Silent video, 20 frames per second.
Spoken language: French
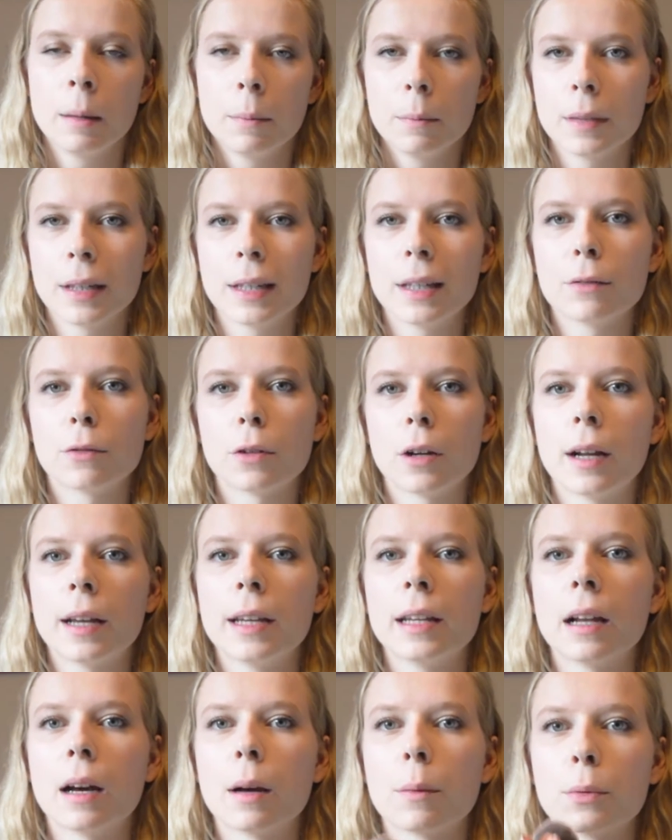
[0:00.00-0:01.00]
Mais voilà,
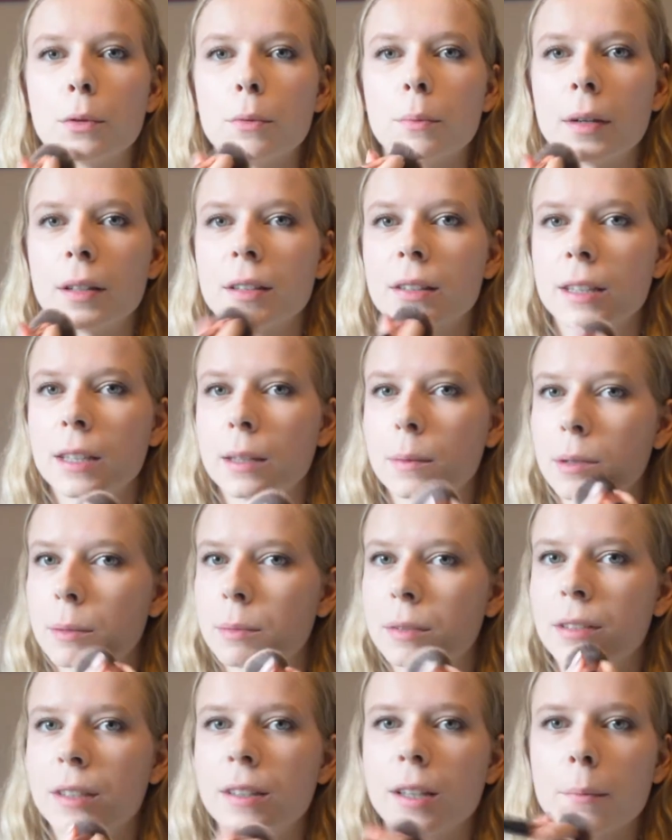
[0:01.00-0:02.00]
il a un peu masqué mes
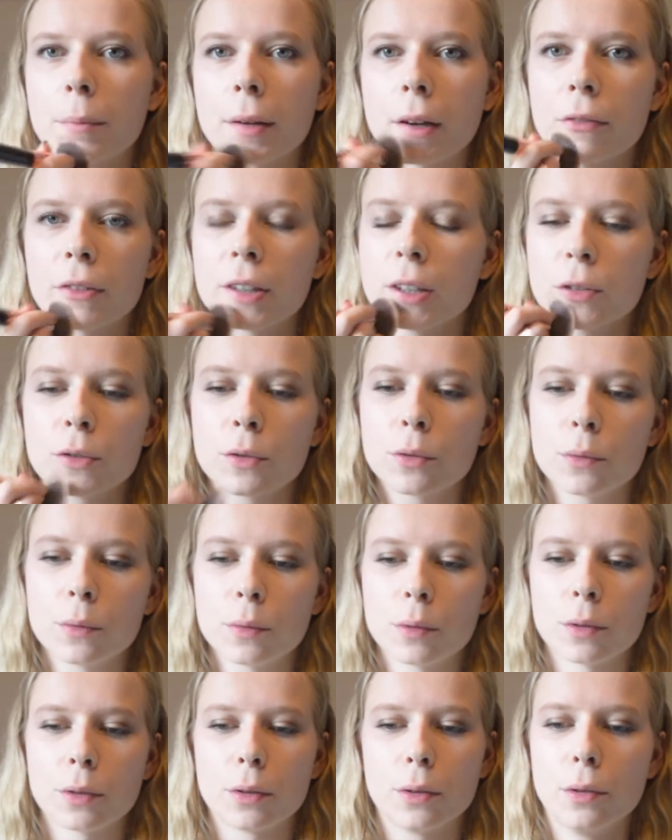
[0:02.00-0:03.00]
petites
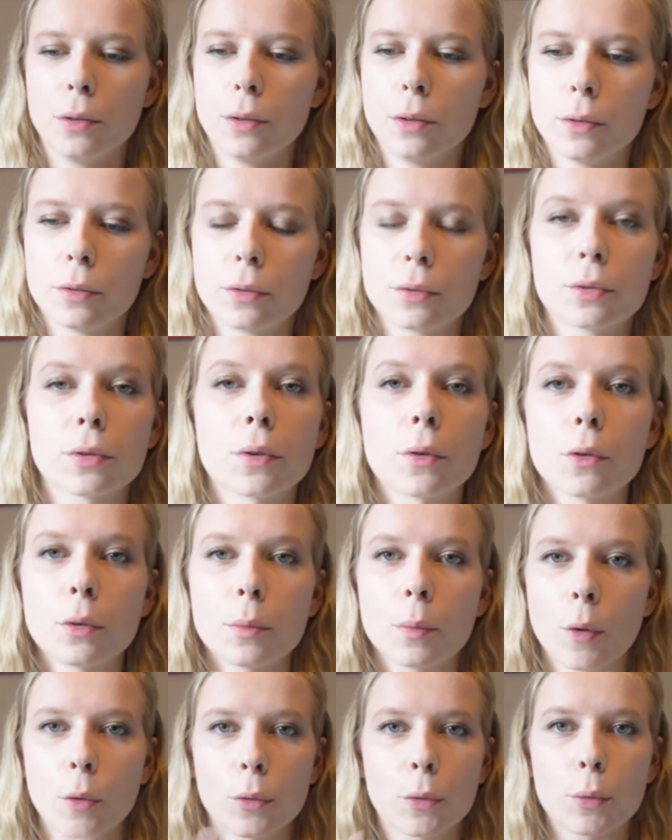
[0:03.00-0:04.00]
imperfections euh, sur le
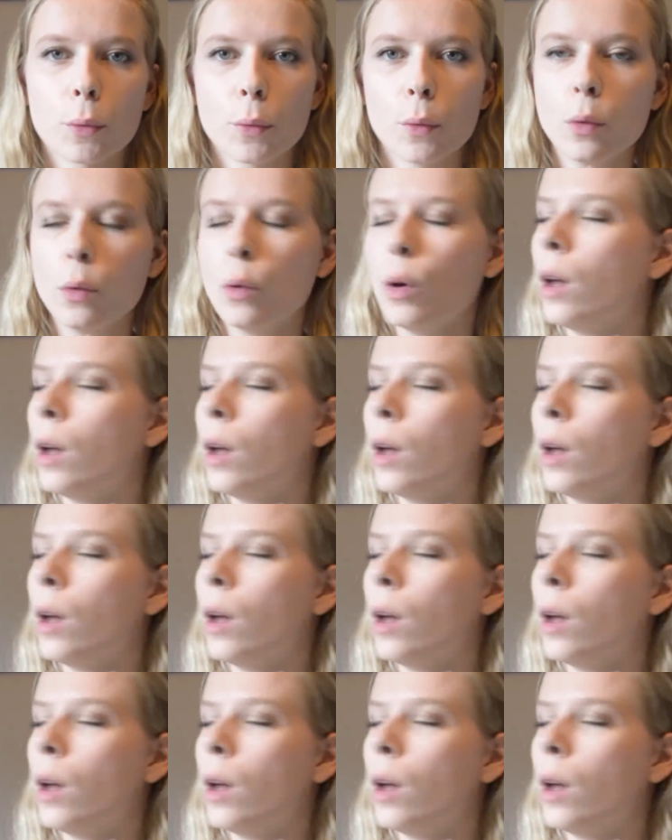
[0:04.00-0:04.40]
menton.